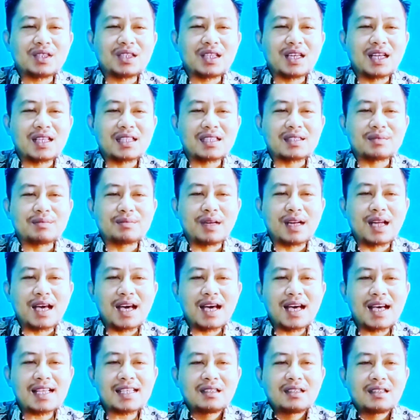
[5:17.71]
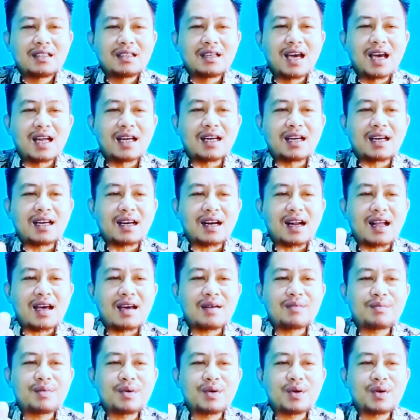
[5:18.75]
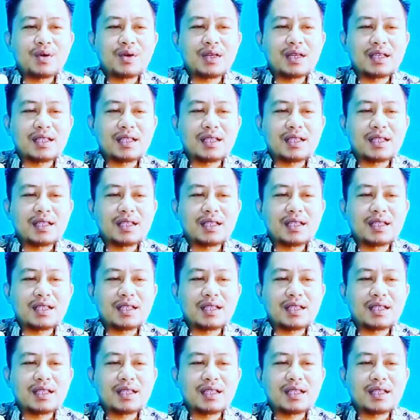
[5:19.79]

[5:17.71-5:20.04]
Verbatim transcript: adalah 11 dan Rabu